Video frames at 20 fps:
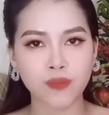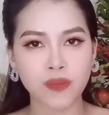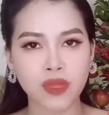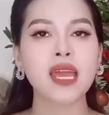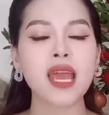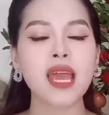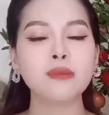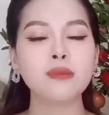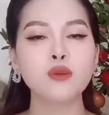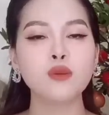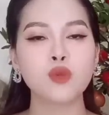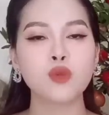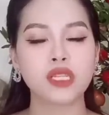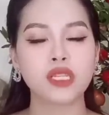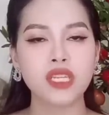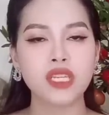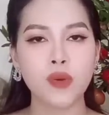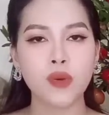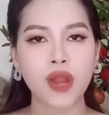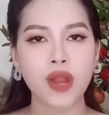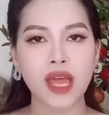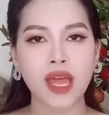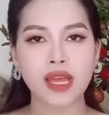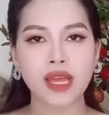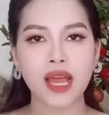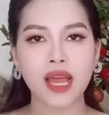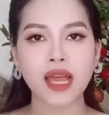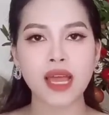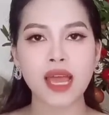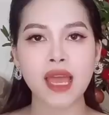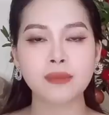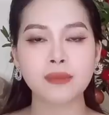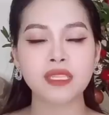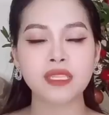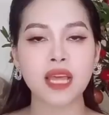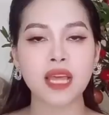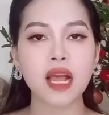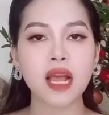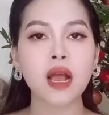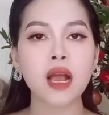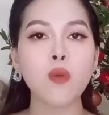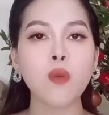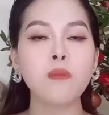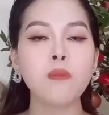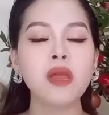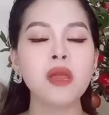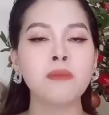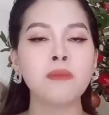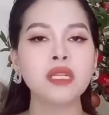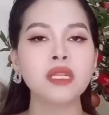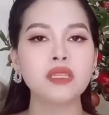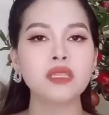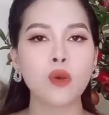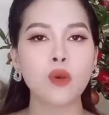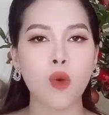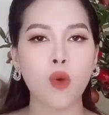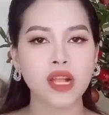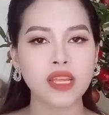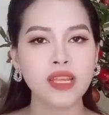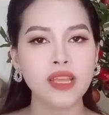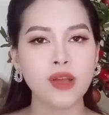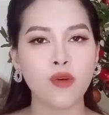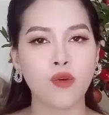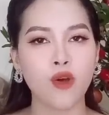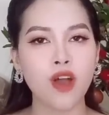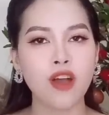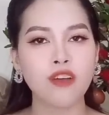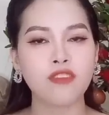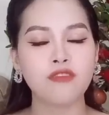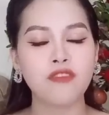Khi áp dụng tuyệt chiêu này, các anh em sẽ không bị mất sức quá nhiều